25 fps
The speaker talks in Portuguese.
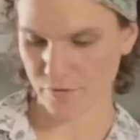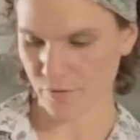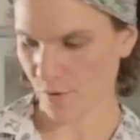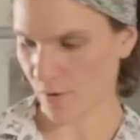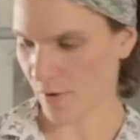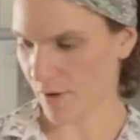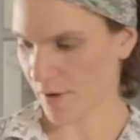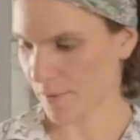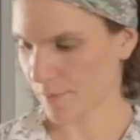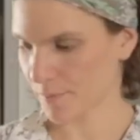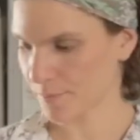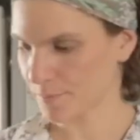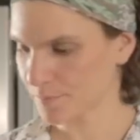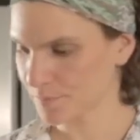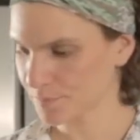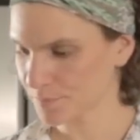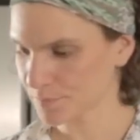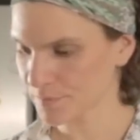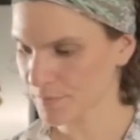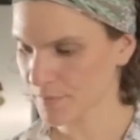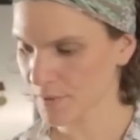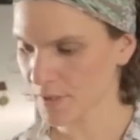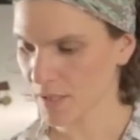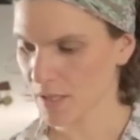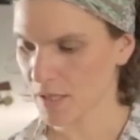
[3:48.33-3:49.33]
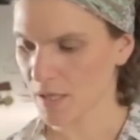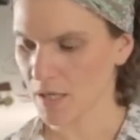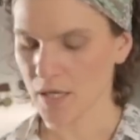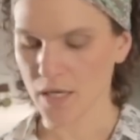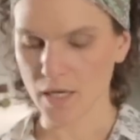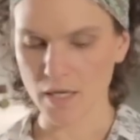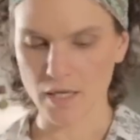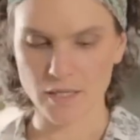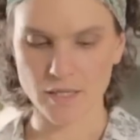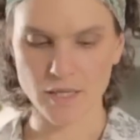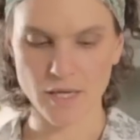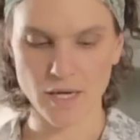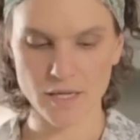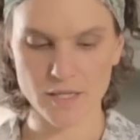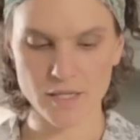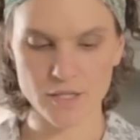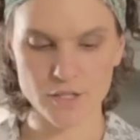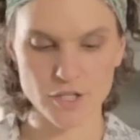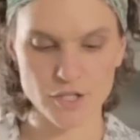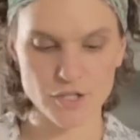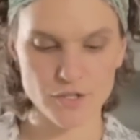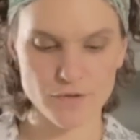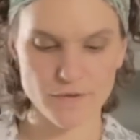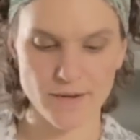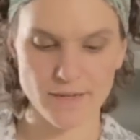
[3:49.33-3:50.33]
fora. E aí
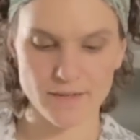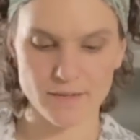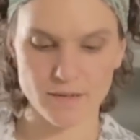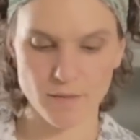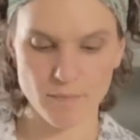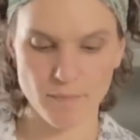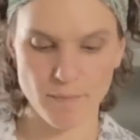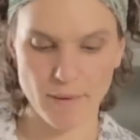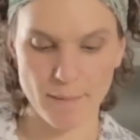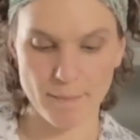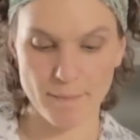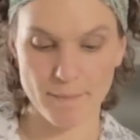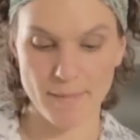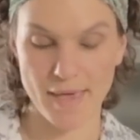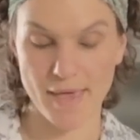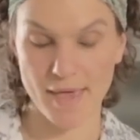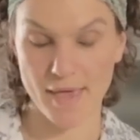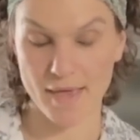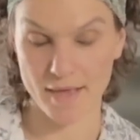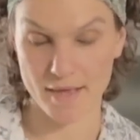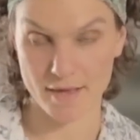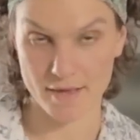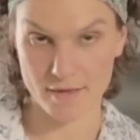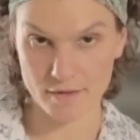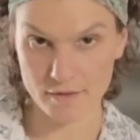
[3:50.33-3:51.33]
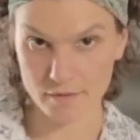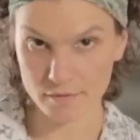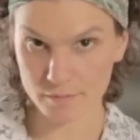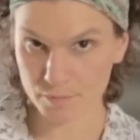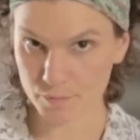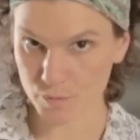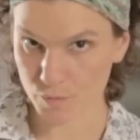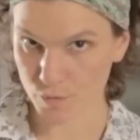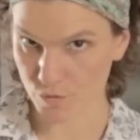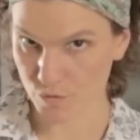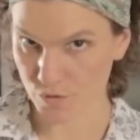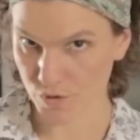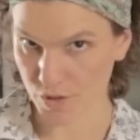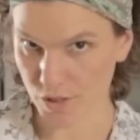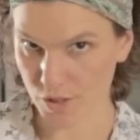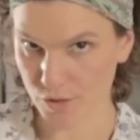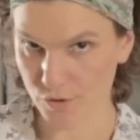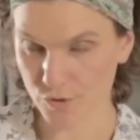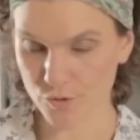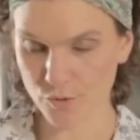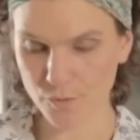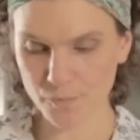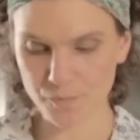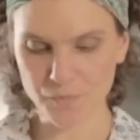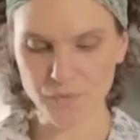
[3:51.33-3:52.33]
a gente vai tampar bem o
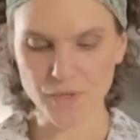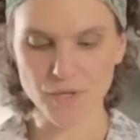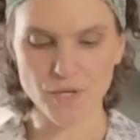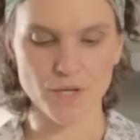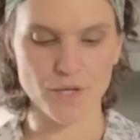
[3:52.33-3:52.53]
vidro